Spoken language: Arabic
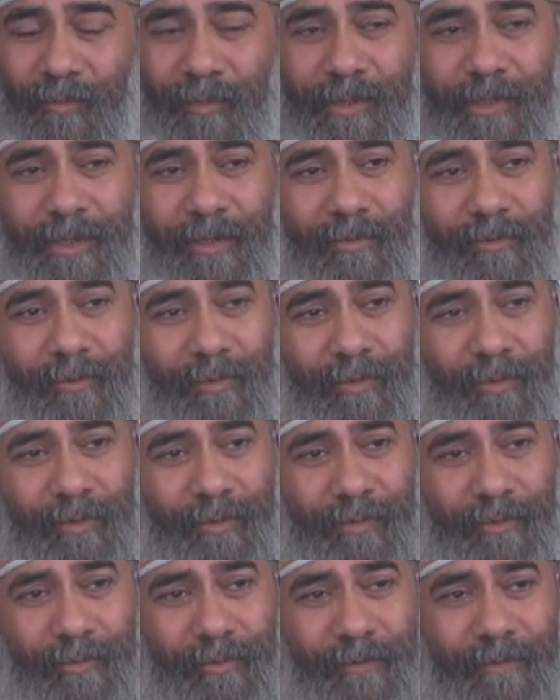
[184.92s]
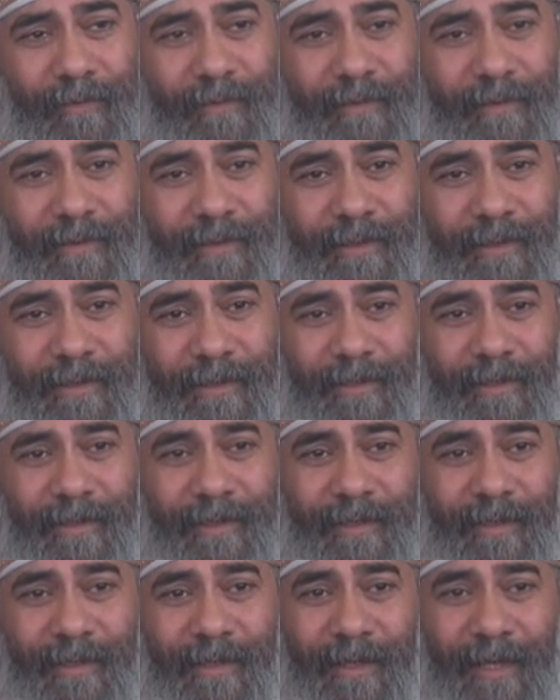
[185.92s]
ويلاقي الروح القدس
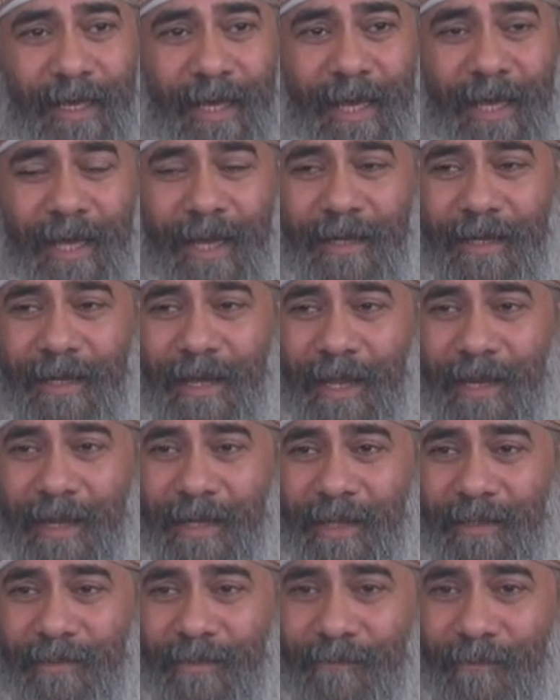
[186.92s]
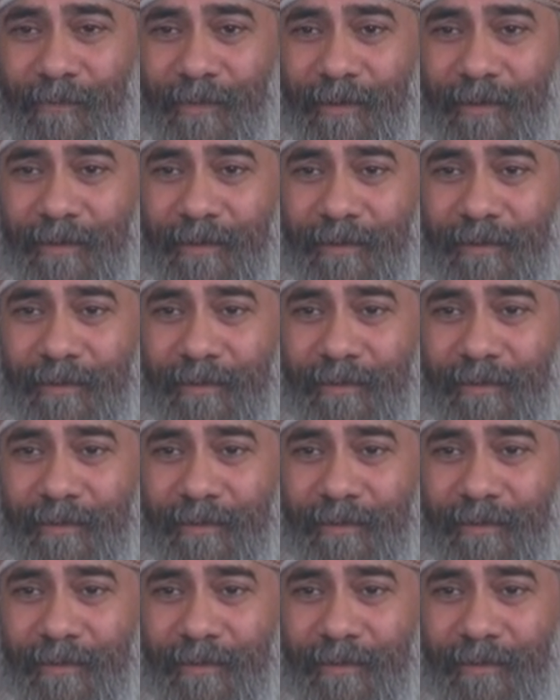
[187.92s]
حالل على كتفه